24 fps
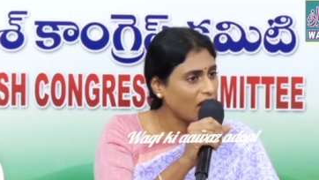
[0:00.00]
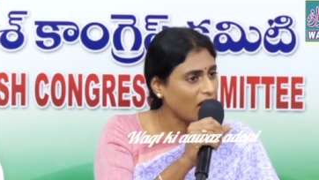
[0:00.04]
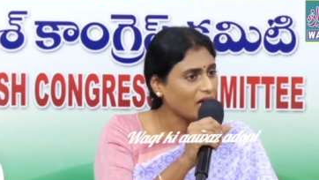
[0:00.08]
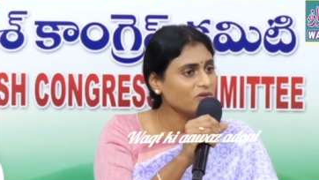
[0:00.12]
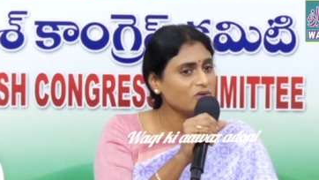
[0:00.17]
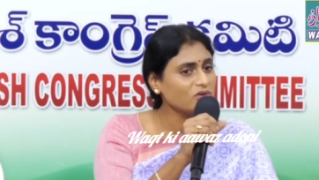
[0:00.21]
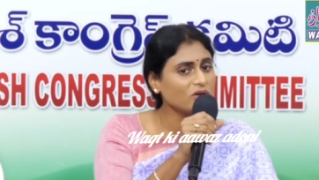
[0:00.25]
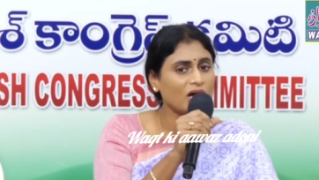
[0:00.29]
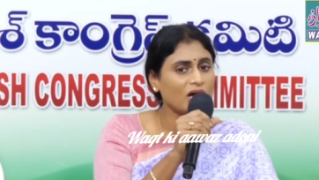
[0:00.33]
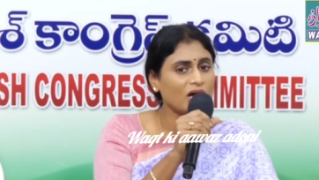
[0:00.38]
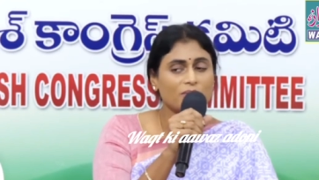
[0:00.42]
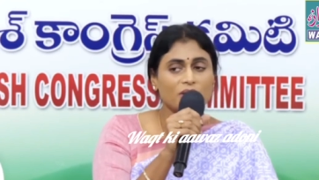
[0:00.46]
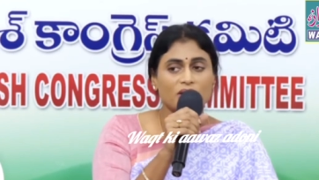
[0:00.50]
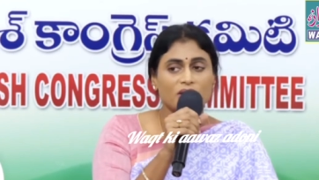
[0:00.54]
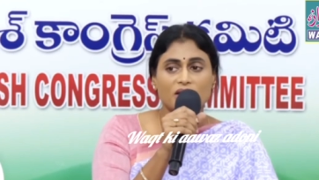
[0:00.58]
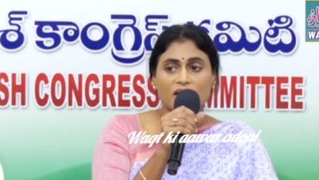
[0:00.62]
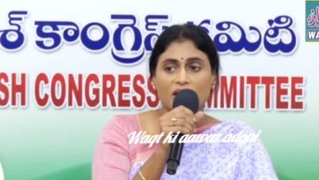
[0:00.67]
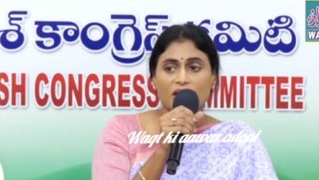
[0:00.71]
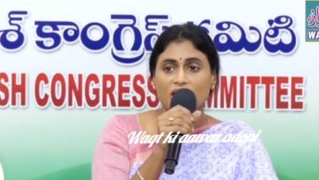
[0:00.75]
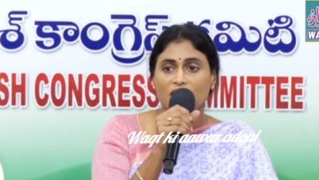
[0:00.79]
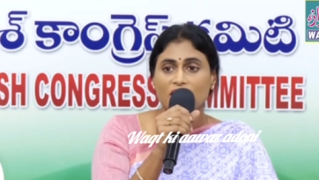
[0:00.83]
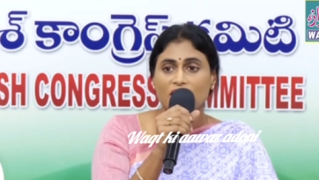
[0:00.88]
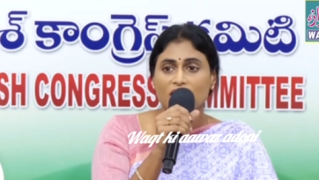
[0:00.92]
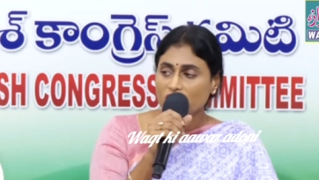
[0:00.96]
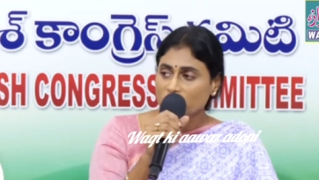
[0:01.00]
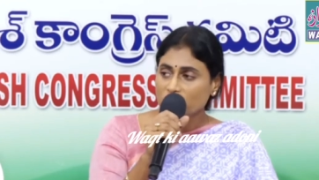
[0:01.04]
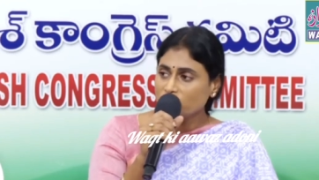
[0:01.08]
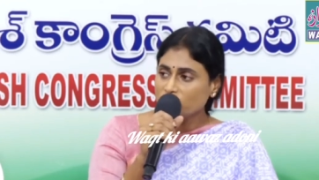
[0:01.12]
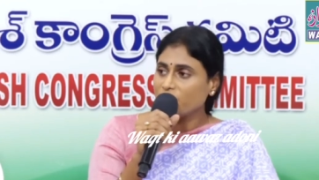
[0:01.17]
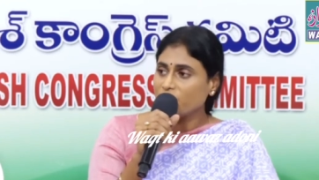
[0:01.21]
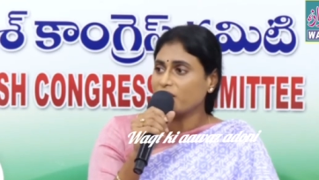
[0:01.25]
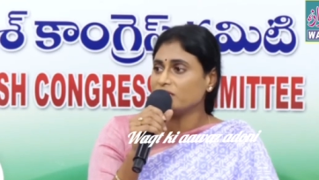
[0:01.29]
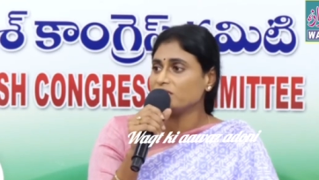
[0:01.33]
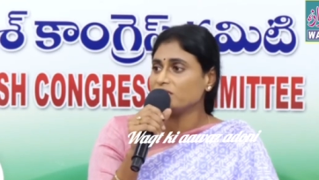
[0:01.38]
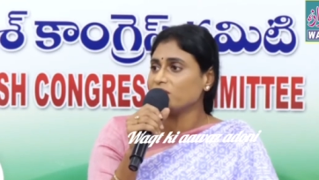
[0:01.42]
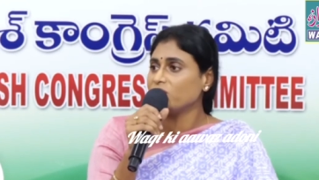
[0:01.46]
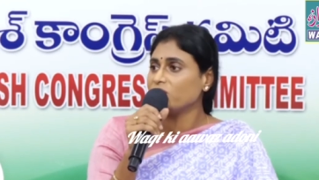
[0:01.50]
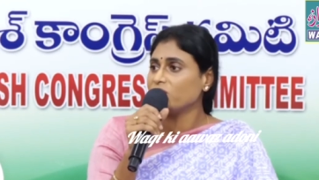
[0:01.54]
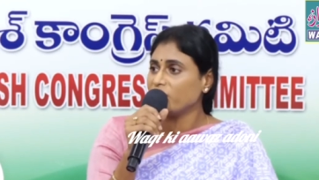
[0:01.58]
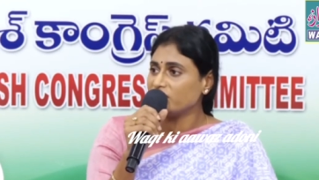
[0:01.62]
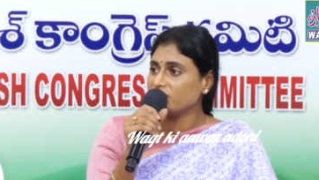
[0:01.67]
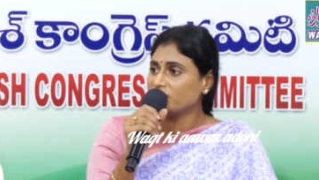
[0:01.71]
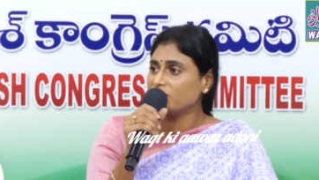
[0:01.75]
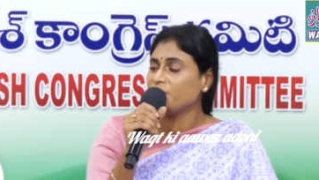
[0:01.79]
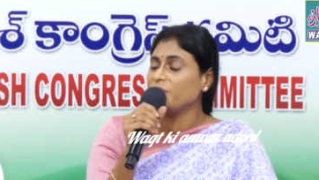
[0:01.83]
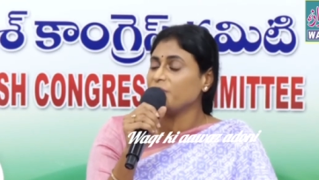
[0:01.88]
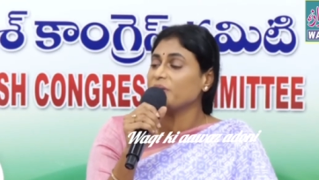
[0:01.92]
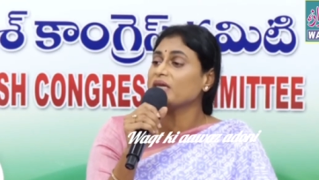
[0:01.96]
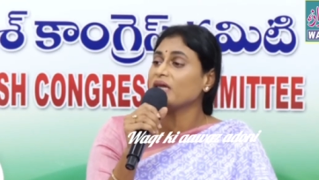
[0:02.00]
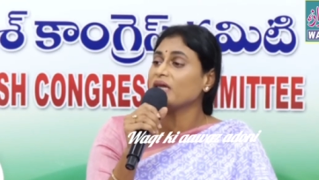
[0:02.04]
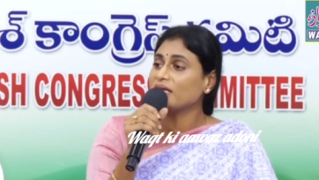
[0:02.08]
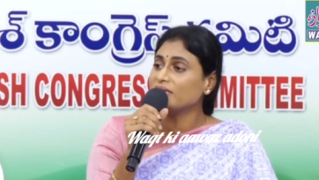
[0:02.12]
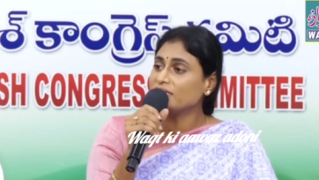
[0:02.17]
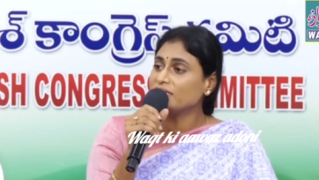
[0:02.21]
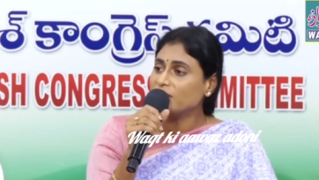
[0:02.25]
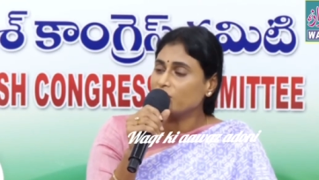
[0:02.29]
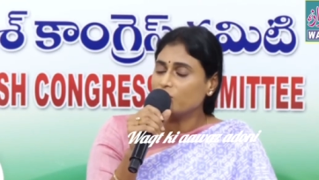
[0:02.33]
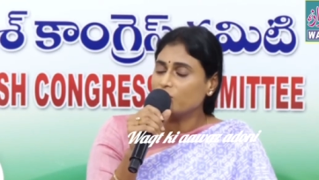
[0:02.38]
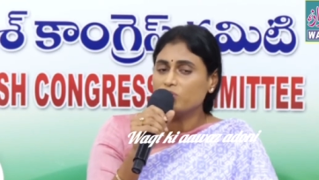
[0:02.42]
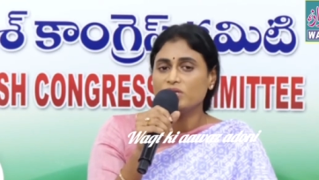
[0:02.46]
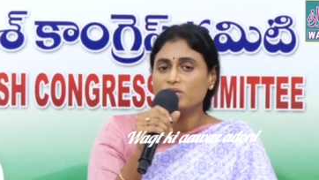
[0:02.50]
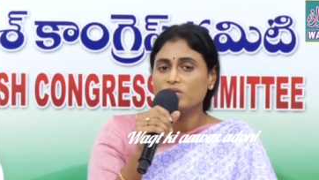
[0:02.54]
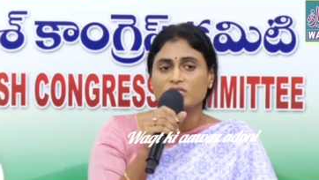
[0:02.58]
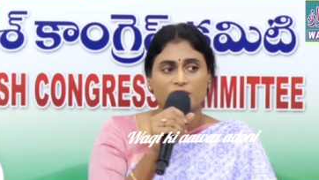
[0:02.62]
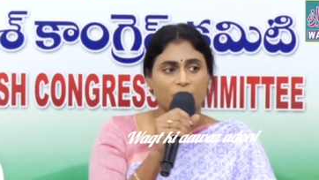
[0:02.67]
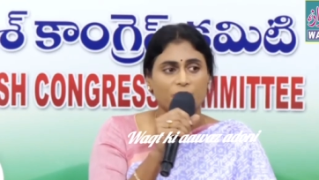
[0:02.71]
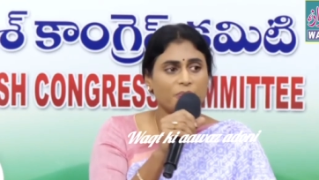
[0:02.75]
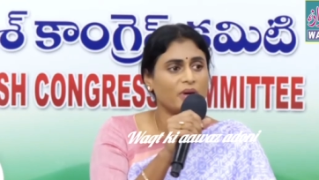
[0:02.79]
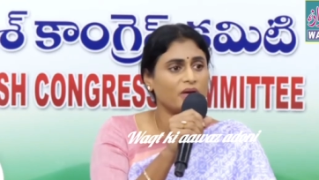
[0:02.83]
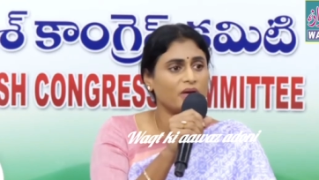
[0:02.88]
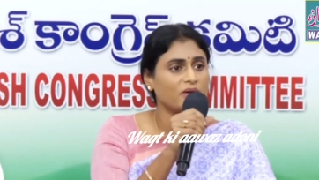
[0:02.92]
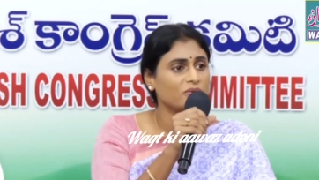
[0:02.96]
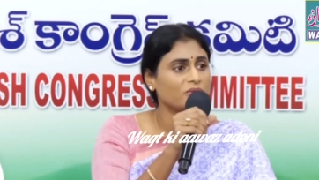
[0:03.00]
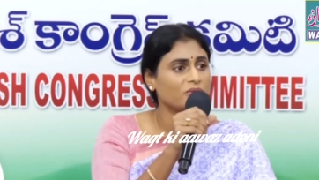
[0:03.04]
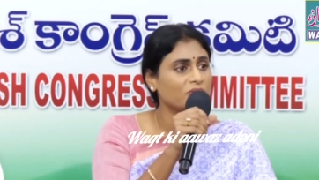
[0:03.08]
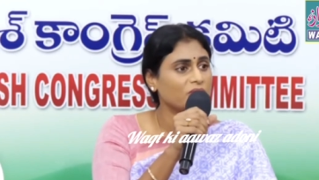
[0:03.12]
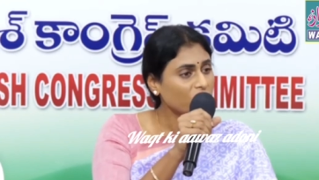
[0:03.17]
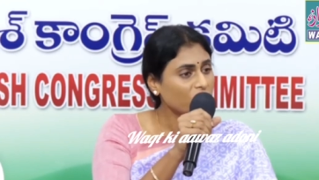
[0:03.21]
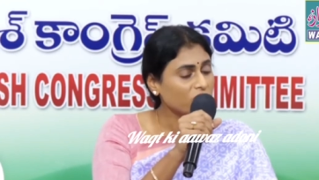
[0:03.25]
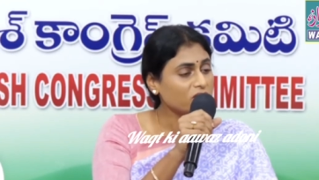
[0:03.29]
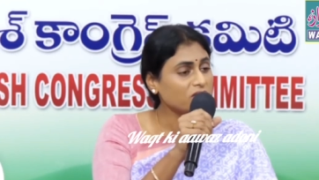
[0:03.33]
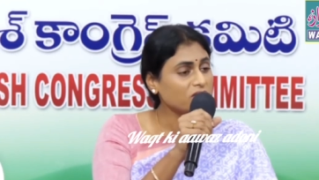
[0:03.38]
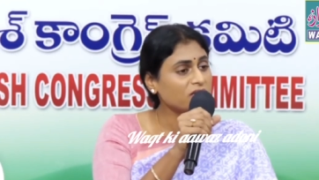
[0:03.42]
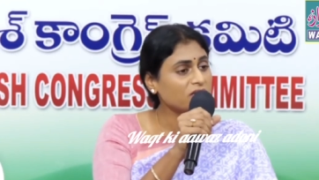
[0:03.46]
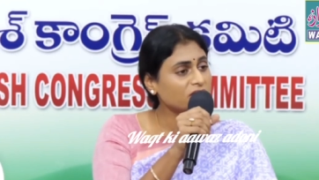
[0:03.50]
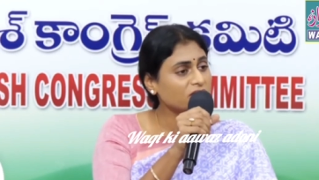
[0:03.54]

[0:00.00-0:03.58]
అది కాదు కాబట్టే ఈ రోజు ప్రజలు వైసీపీకి అంత బుద్ధి చెప్పారు